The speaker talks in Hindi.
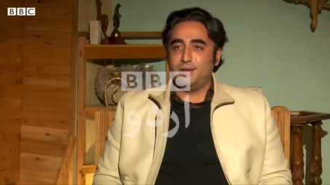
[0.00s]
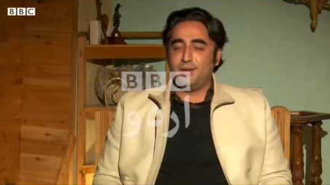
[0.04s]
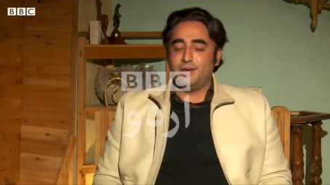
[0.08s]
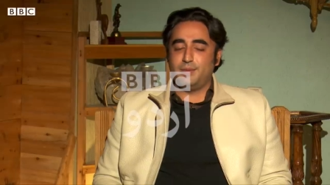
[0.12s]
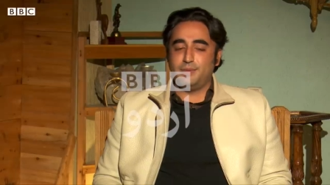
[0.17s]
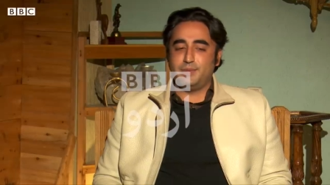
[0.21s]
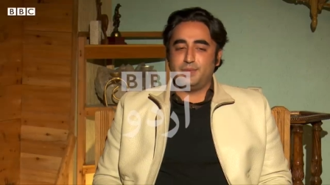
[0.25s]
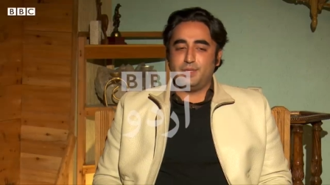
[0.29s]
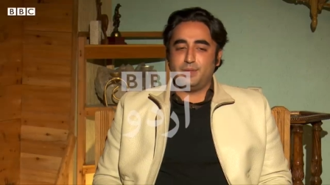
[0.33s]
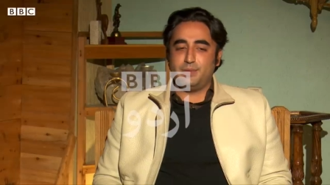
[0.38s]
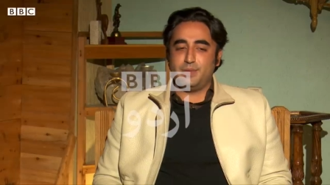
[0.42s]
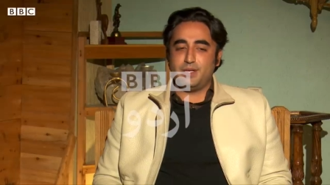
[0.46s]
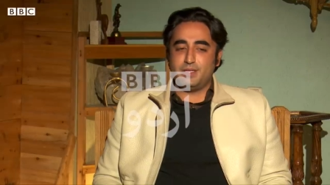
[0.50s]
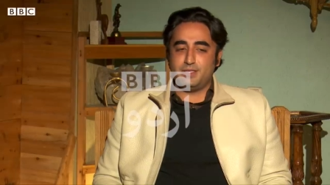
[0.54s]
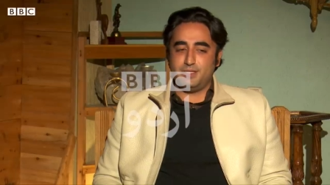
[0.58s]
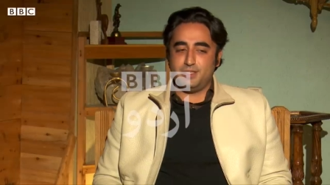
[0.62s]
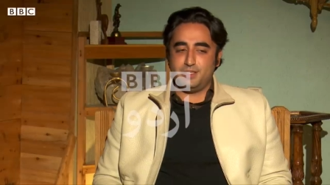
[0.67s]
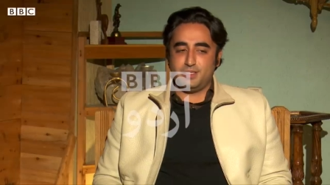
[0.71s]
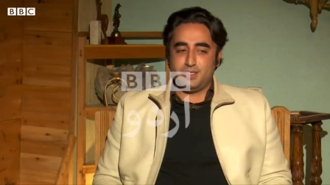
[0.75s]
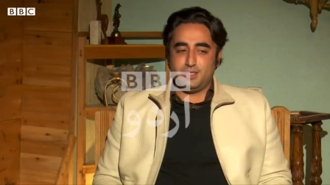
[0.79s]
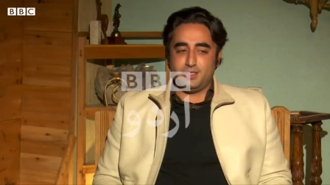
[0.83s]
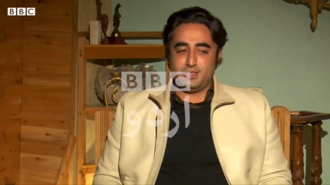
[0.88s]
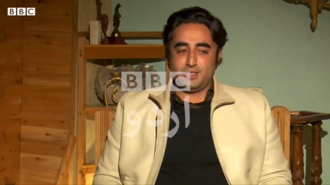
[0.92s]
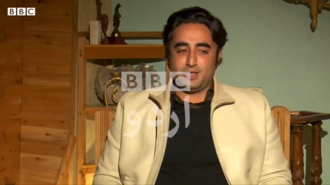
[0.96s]
अपना
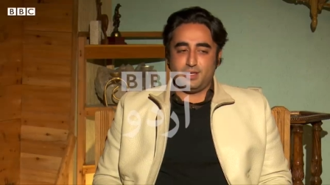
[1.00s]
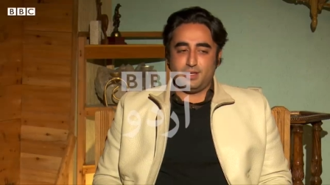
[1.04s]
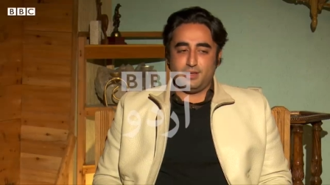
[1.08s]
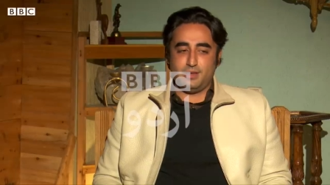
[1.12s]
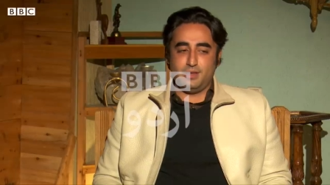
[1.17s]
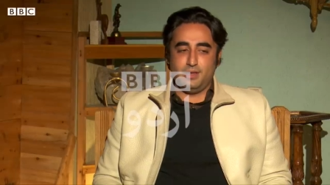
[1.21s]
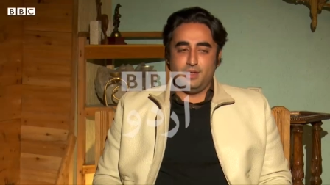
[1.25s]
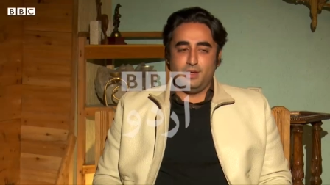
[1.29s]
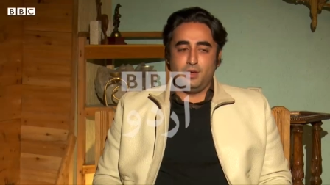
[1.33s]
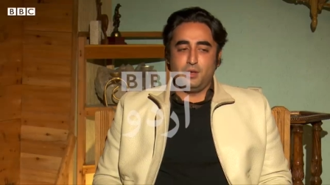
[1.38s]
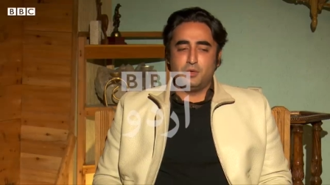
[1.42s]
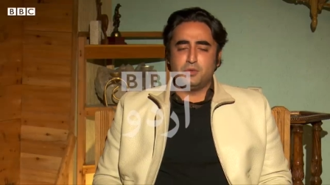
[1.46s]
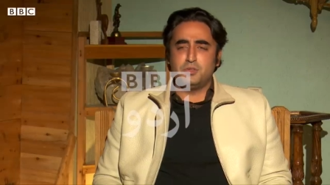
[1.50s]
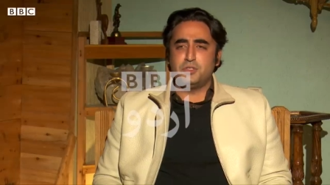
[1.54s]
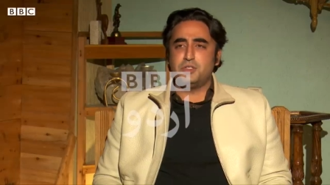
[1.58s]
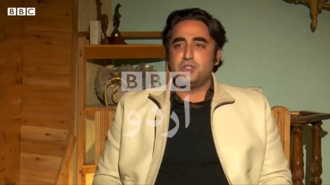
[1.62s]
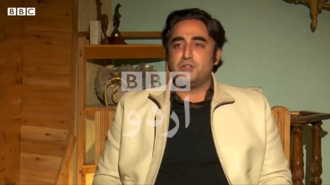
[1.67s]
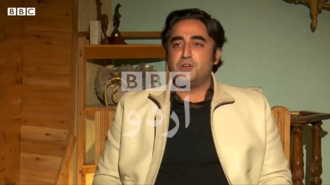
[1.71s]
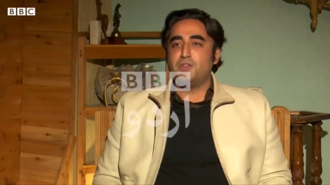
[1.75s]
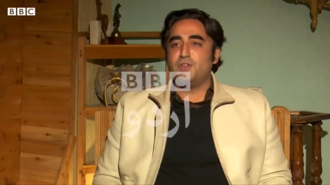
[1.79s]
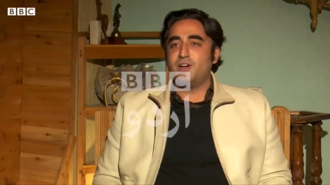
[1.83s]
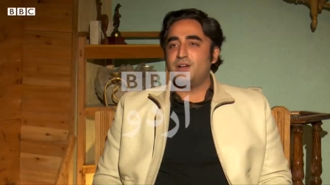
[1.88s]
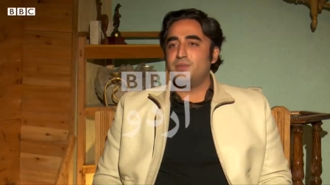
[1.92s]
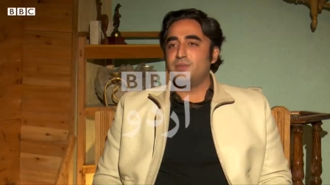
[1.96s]
मैसेज के साथ
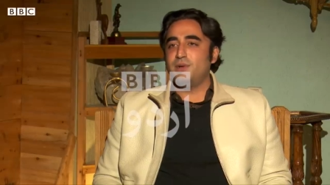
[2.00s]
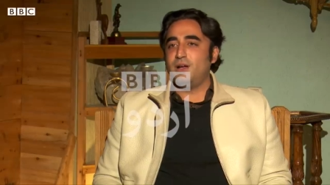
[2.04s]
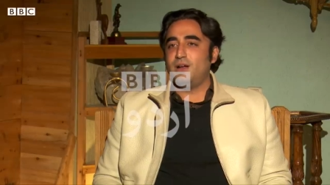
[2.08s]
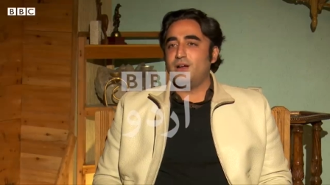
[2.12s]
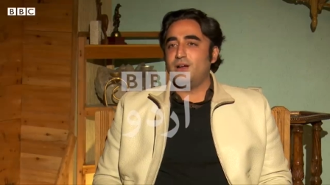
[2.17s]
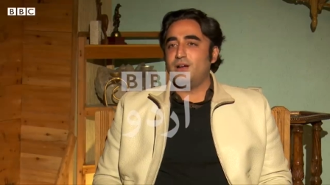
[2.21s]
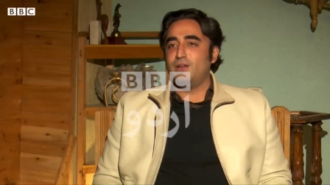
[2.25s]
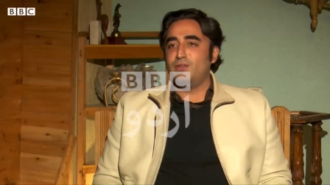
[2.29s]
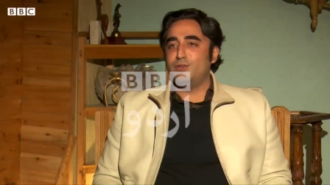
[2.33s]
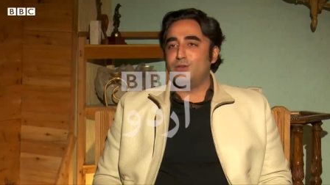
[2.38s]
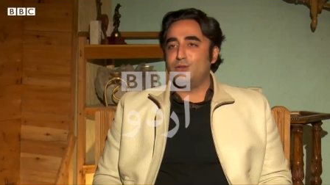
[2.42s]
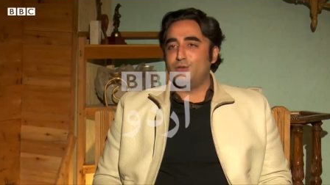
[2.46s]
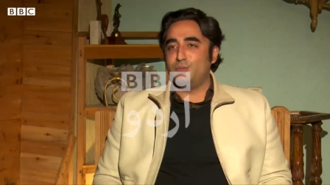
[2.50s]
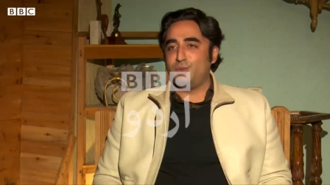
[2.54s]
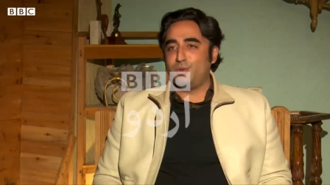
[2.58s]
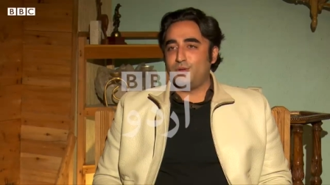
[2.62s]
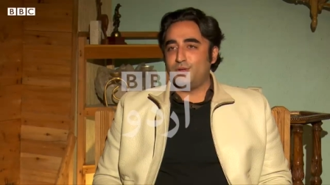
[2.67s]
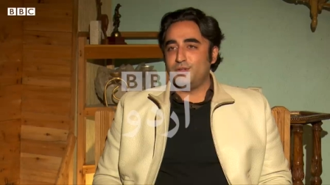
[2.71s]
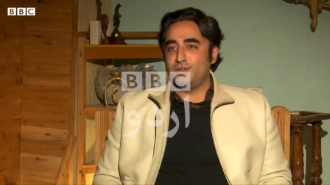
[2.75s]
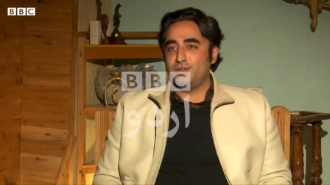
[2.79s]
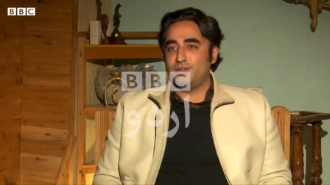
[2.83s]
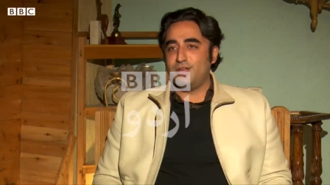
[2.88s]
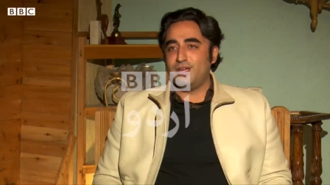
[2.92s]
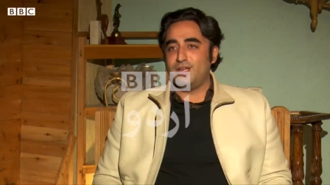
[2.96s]
जो आवाम का
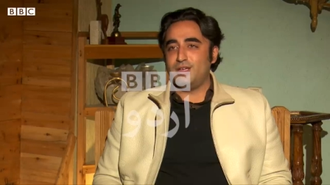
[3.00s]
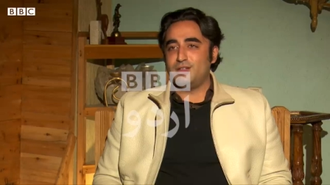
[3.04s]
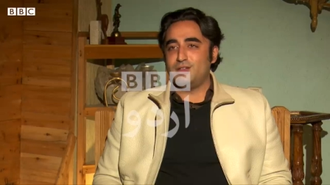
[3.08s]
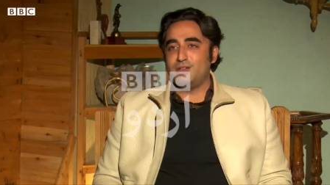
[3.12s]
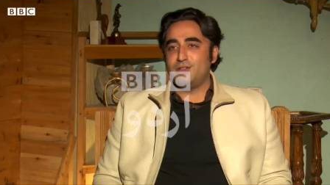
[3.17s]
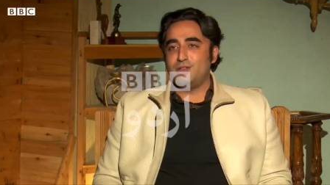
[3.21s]
रिस्पॉन्स है